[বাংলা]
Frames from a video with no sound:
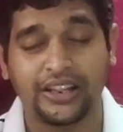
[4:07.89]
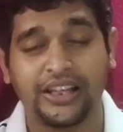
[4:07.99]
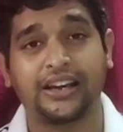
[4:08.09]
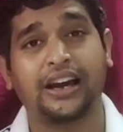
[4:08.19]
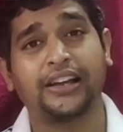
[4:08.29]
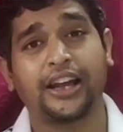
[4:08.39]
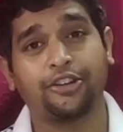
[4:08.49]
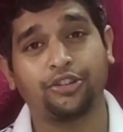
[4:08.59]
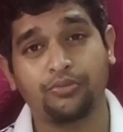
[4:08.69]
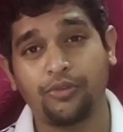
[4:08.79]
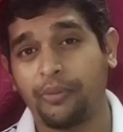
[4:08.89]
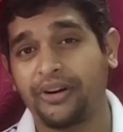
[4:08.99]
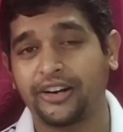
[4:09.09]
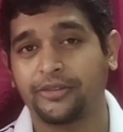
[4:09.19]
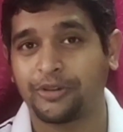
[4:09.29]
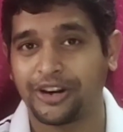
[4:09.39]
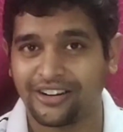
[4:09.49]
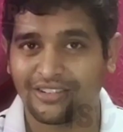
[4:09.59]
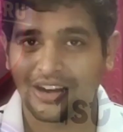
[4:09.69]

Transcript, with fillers: বলে দিই কালকে কিন্তু মোহামেডান স্পোর্টিং